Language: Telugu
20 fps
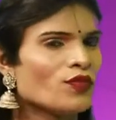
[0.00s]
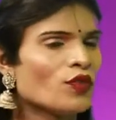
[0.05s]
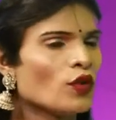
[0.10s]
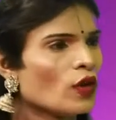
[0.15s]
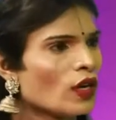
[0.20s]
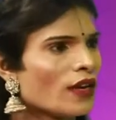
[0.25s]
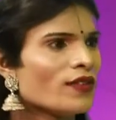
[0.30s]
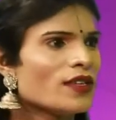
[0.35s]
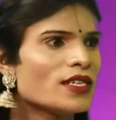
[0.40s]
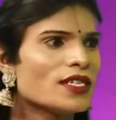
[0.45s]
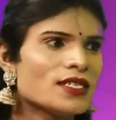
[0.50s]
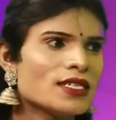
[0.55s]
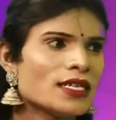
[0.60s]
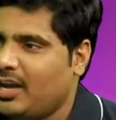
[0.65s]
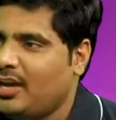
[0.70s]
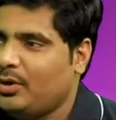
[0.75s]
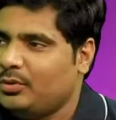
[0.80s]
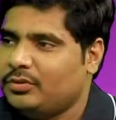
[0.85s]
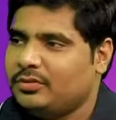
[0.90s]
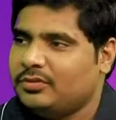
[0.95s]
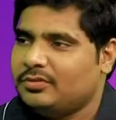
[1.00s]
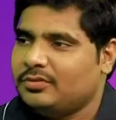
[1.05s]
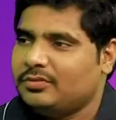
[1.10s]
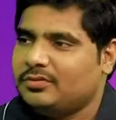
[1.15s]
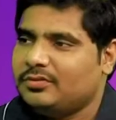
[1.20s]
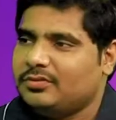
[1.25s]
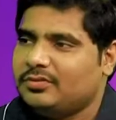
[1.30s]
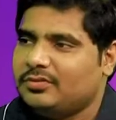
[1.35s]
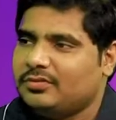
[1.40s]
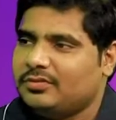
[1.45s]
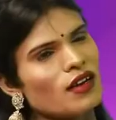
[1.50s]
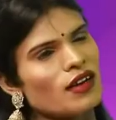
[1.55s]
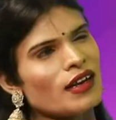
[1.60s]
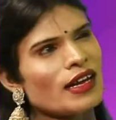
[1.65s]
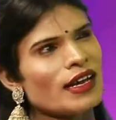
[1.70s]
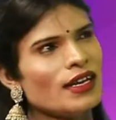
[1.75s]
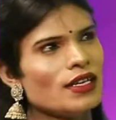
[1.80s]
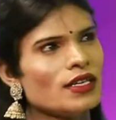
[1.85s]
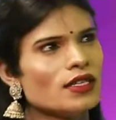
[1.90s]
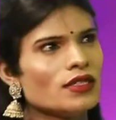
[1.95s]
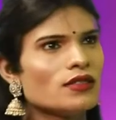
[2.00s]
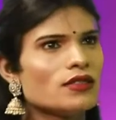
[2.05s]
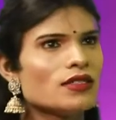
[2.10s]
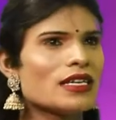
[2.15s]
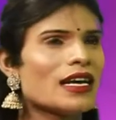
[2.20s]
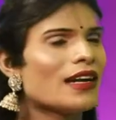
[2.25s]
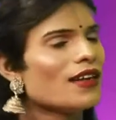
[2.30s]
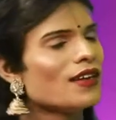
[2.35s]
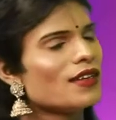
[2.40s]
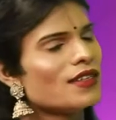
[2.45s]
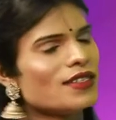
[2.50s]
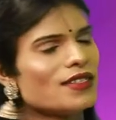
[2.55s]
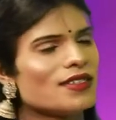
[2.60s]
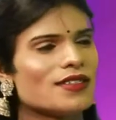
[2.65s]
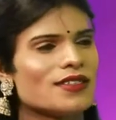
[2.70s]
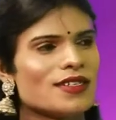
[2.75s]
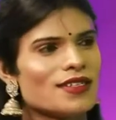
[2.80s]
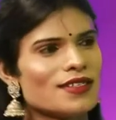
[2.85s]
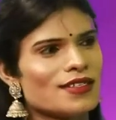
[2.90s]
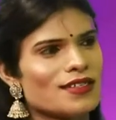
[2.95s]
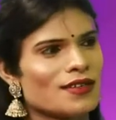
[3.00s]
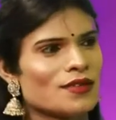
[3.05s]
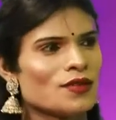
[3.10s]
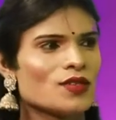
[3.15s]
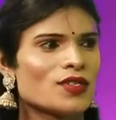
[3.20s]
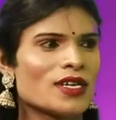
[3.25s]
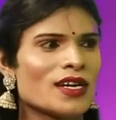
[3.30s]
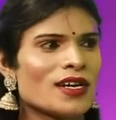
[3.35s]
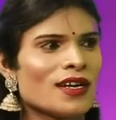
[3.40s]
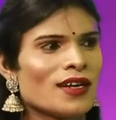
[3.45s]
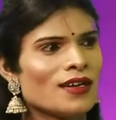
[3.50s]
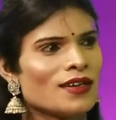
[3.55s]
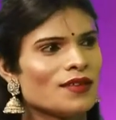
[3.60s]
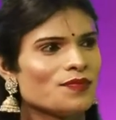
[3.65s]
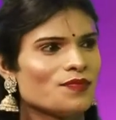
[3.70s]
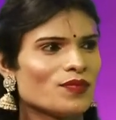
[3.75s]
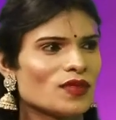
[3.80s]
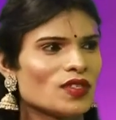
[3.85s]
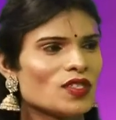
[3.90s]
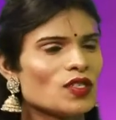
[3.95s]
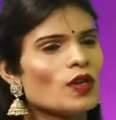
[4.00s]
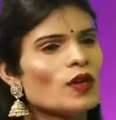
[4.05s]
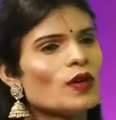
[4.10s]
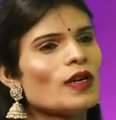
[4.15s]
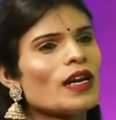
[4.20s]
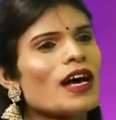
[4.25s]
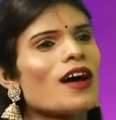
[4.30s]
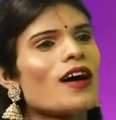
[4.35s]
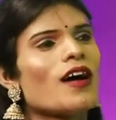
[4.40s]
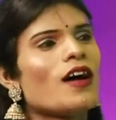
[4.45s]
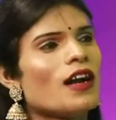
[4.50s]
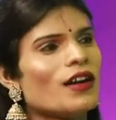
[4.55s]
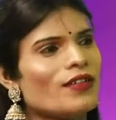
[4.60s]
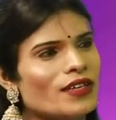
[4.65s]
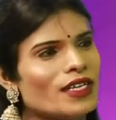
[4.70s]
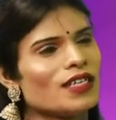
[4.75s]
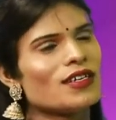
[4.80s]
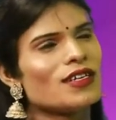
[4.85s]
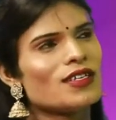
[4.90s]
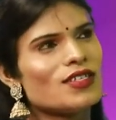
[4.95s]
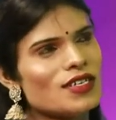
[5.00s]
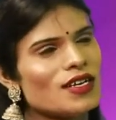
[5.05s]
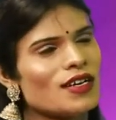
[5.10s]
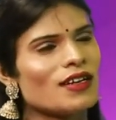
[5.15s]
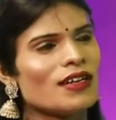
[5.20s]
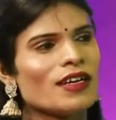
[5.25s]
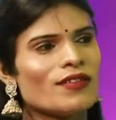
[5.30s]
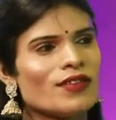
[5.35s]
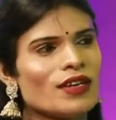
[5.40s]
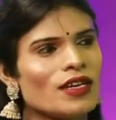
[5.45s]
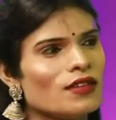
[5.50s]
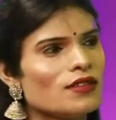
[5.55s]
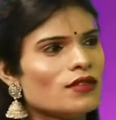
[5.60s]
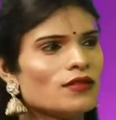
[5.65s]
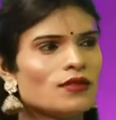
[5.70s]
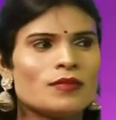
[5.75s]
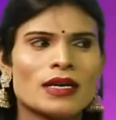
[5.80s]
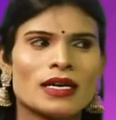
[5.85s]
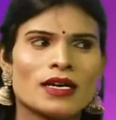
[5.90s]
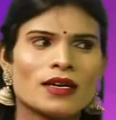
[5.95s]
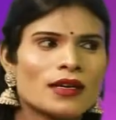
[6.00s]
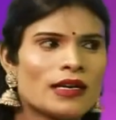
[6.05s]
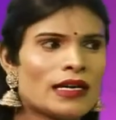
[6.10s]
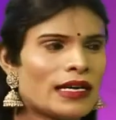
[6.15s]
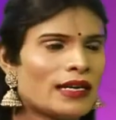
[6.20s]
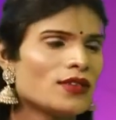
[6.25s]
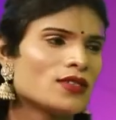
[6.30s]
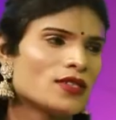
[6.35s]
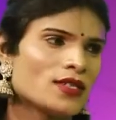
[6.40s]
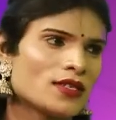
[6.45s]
ఫోర్ అవర్స్ నైట్ చాలా రిస్క్ చేశాను చాలా సో నా హార్డ్ వర్క్ నచ్చి అన్నయ్య వాళ్ళు బాగా లైక్